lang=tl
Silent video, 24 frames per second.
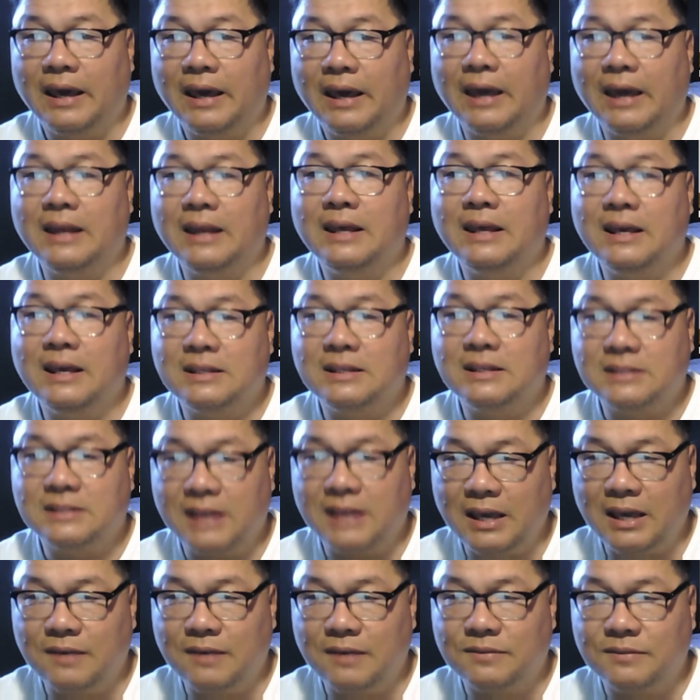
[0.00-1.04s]
and He
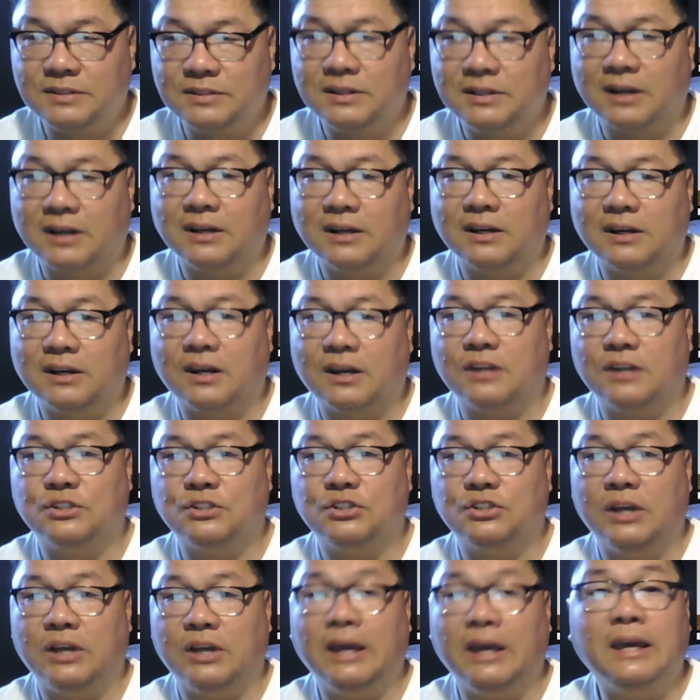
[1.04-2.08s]
saves the
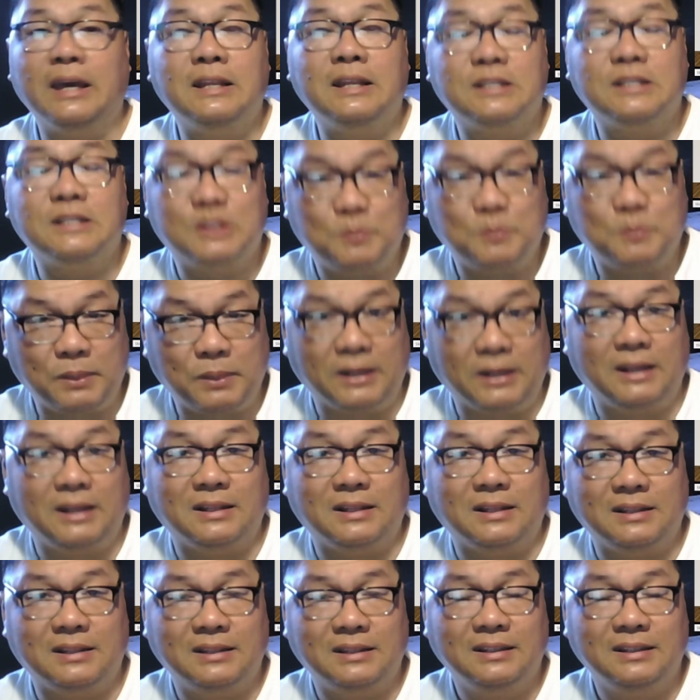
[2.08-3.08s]
crushed in spirit.